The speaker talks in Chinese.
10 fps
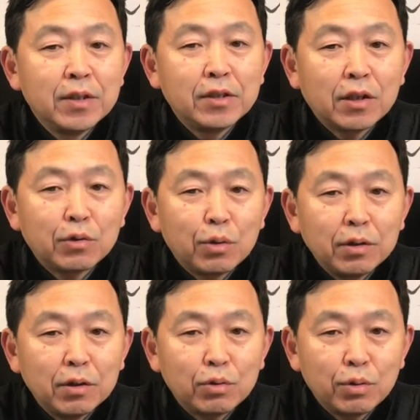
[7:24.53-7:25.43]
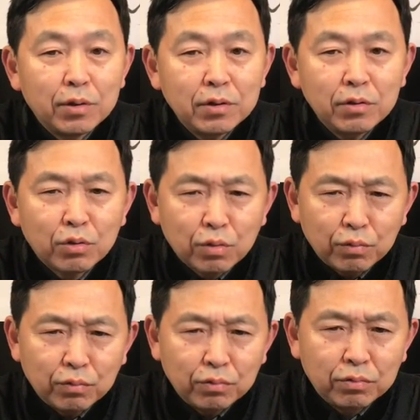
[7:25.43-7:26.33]
这个群的群
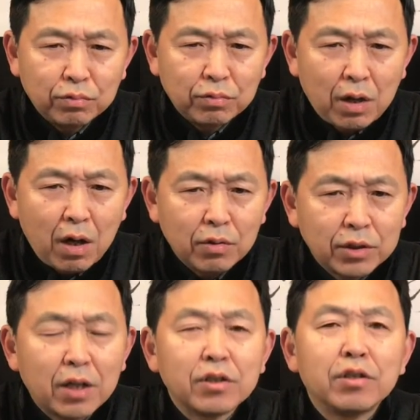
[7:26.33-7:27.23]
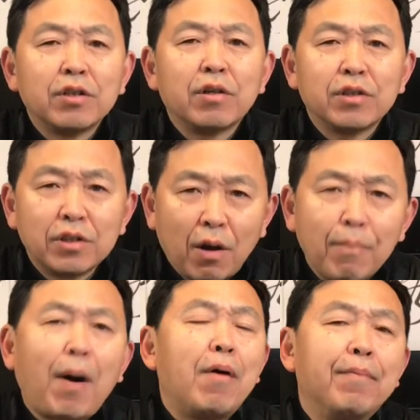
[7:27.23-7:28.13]
主好像是叫小
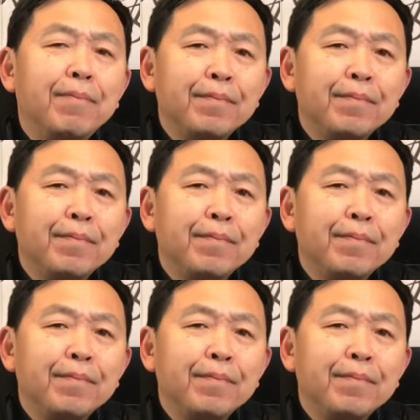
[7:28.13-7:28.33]
宝。